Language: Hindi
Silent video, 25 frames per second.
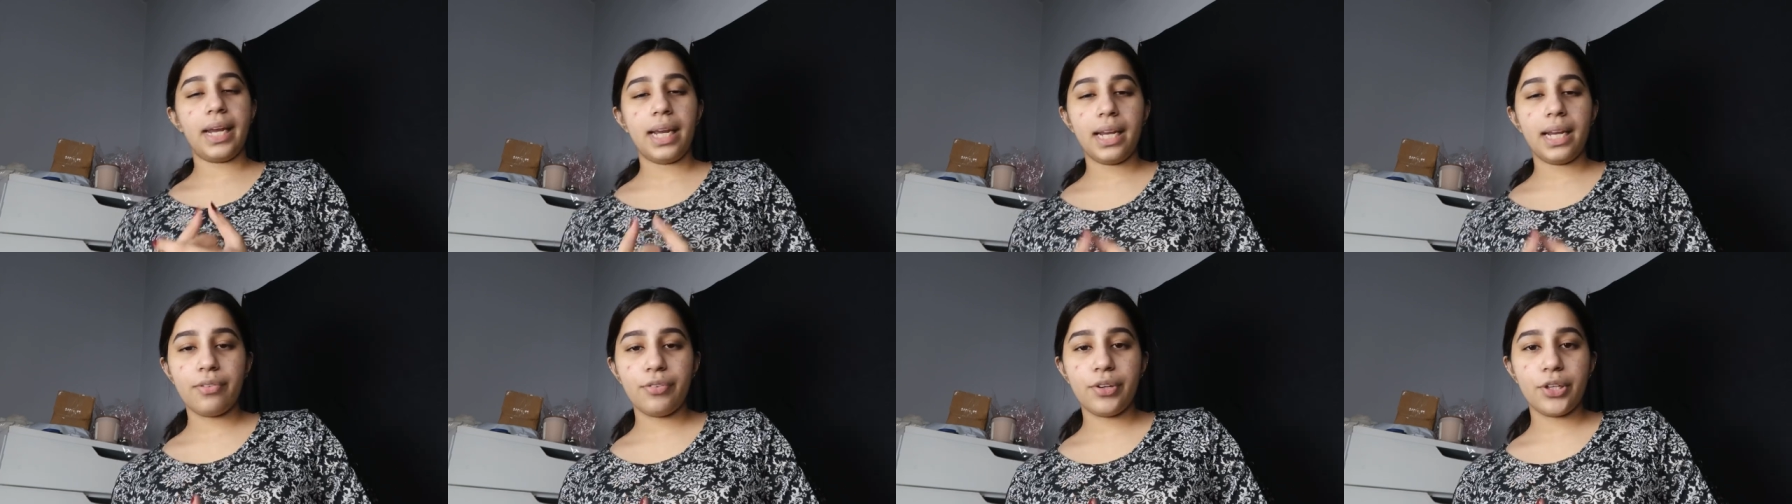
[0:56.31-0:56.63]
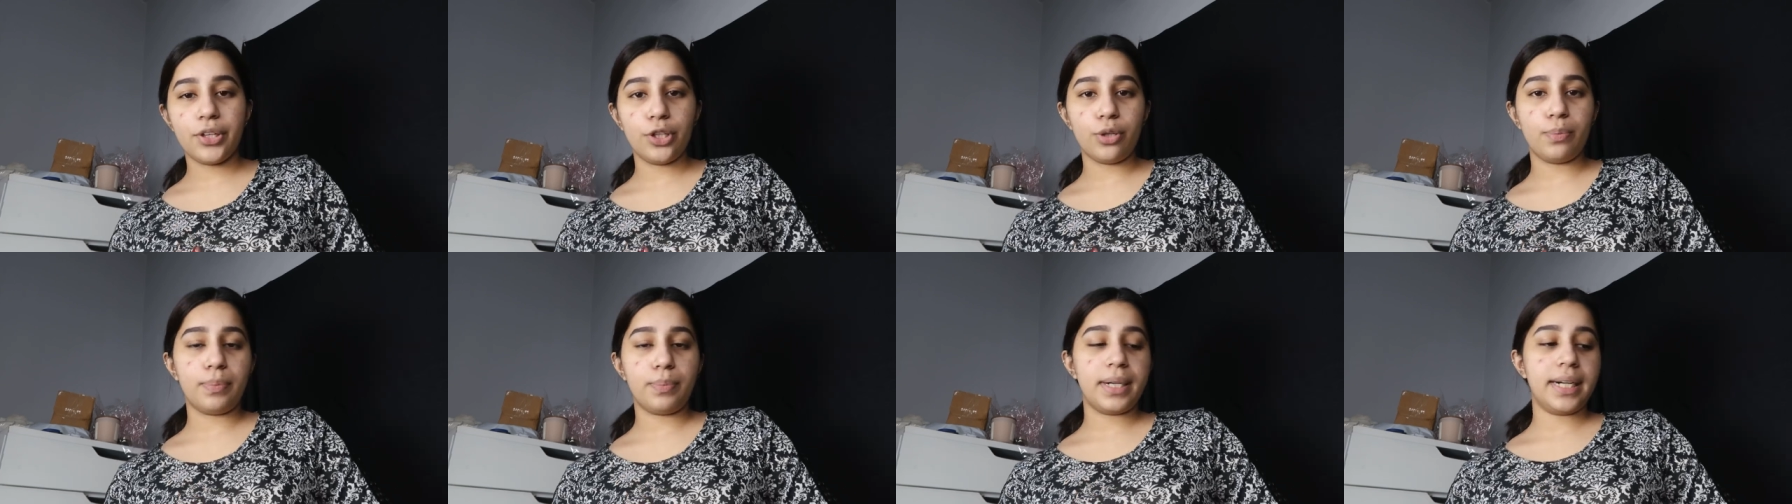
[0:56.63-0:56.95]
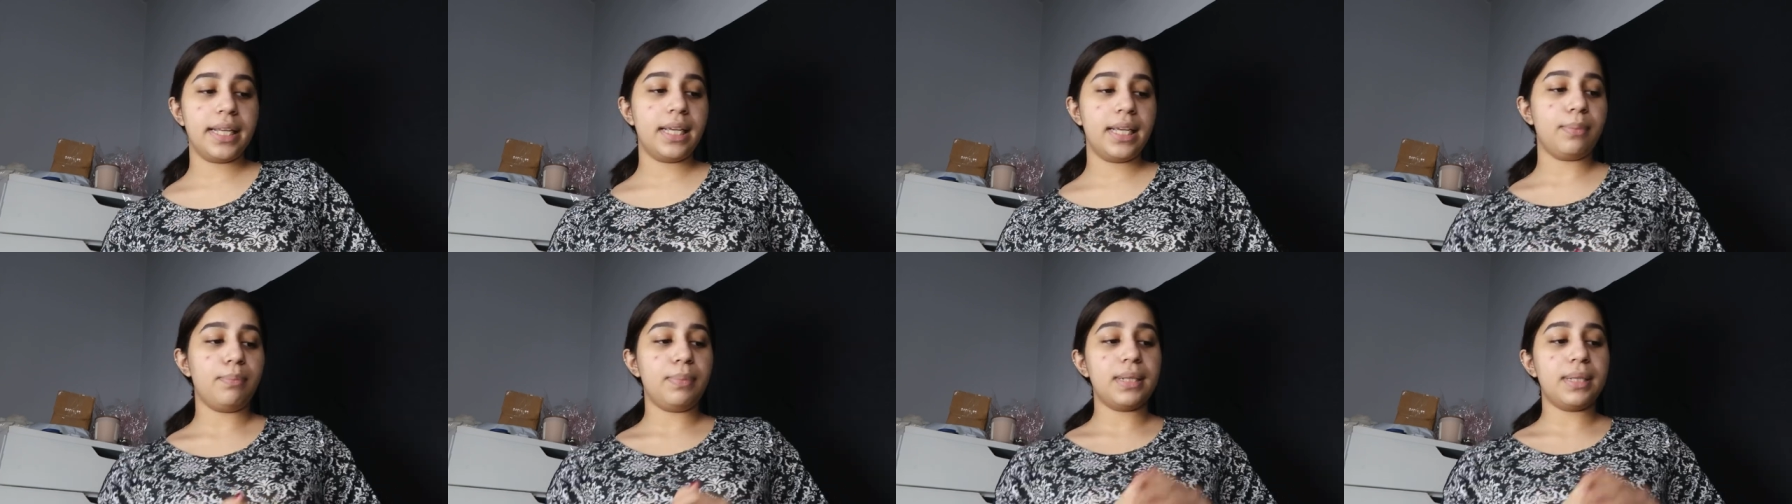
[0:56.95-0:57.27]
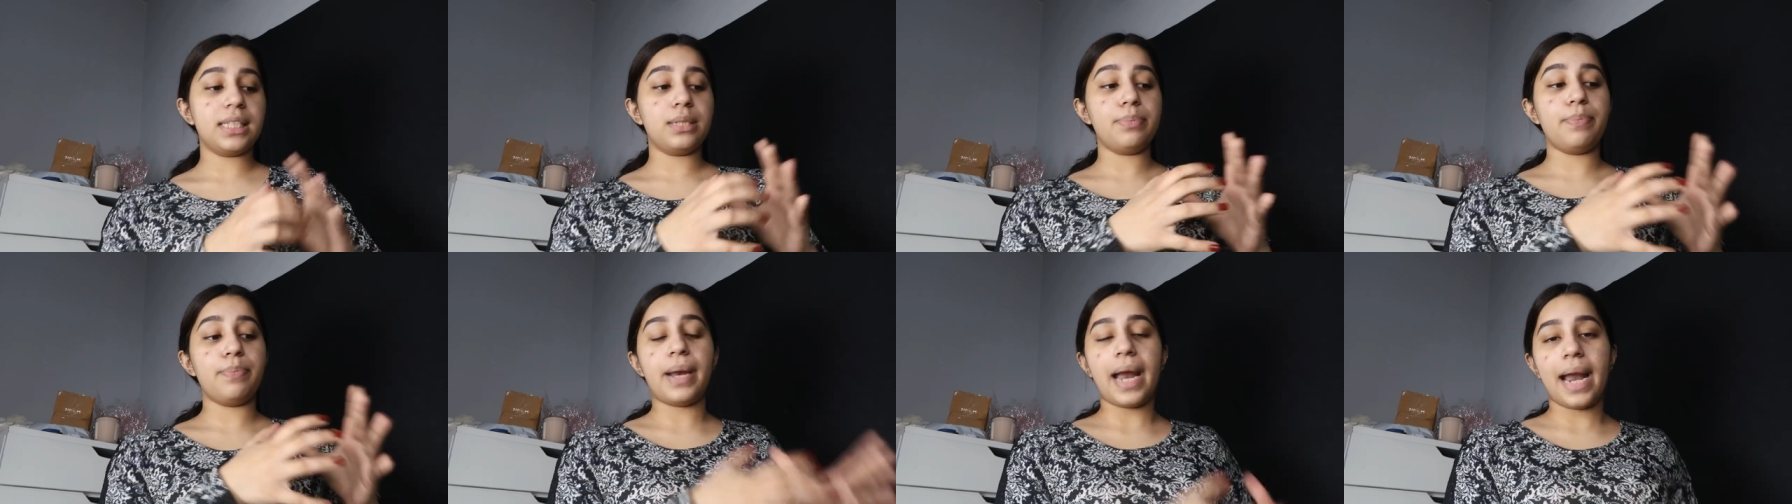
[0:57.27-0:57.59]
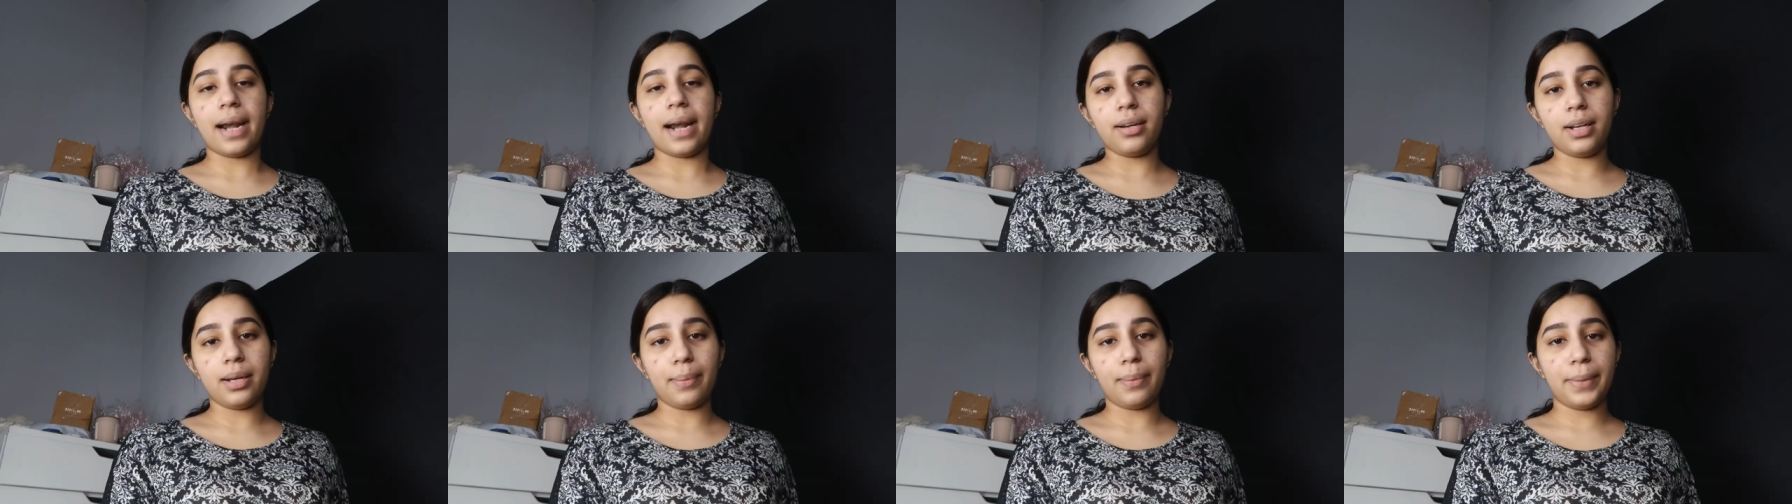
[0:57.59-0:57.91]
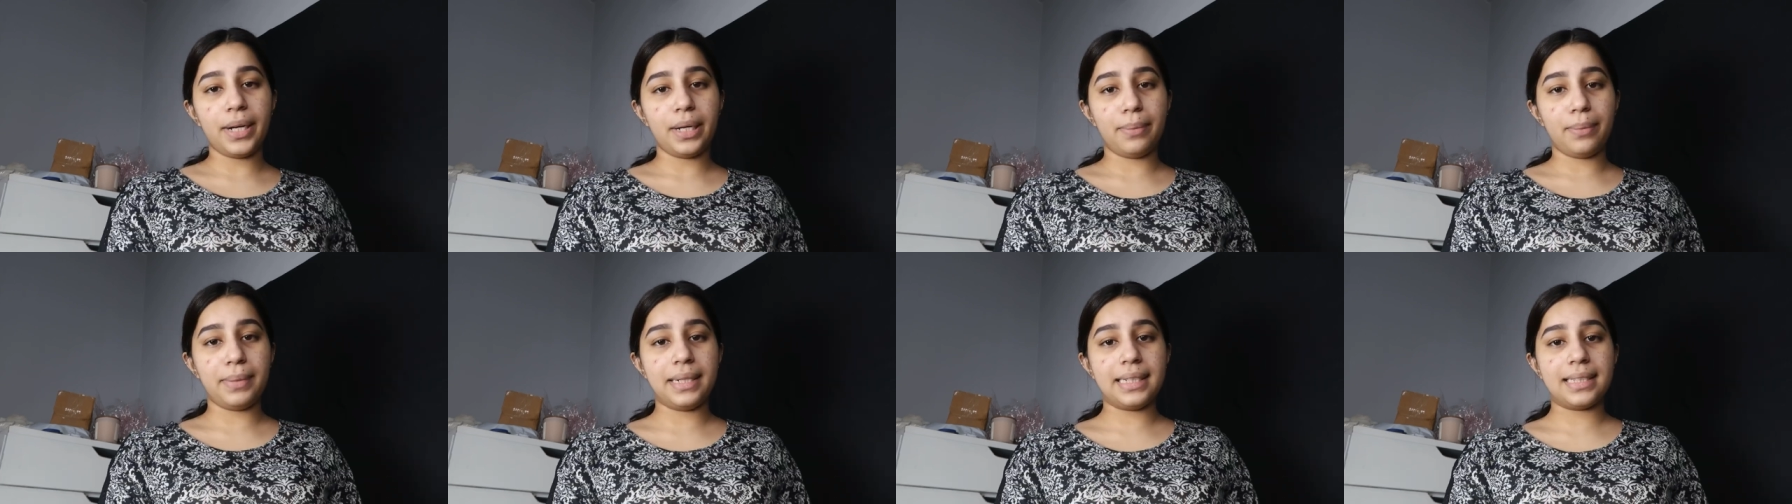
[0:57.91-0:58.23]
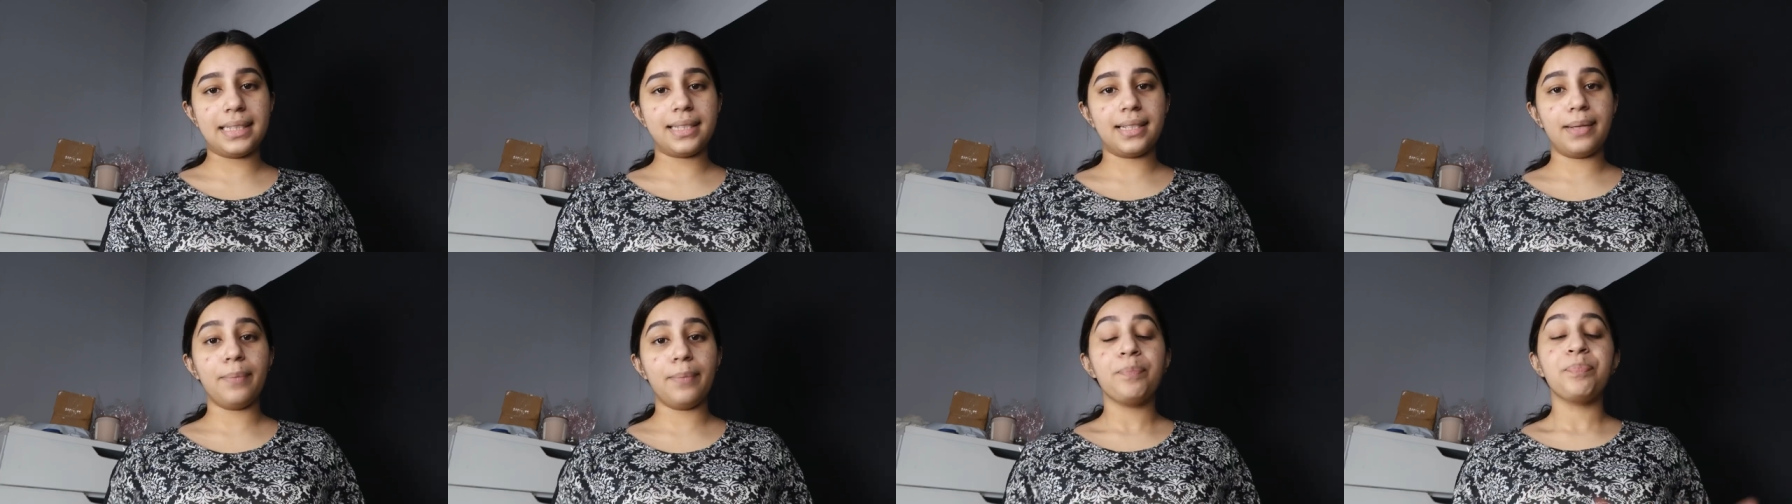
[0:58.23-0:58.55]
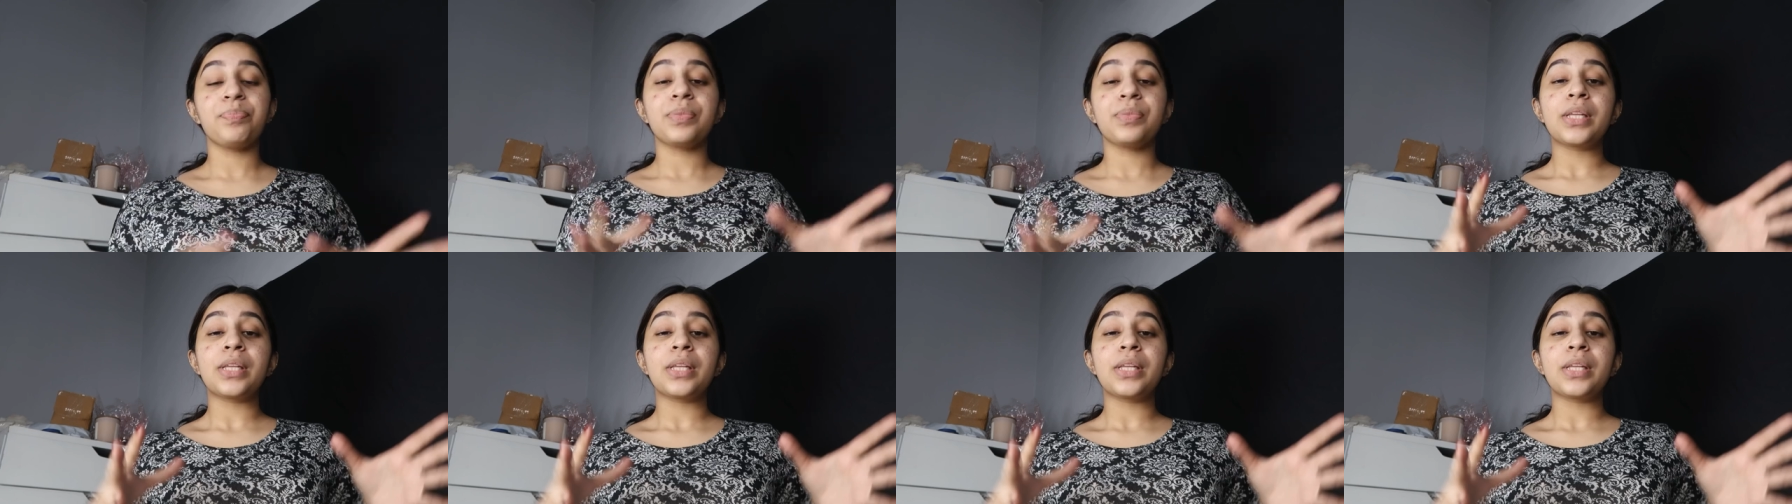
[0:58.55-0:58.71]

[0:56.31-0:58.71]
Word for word: एक वीडियो पड़ी है प्लस ब्रांड कमिटमेंट्स हैं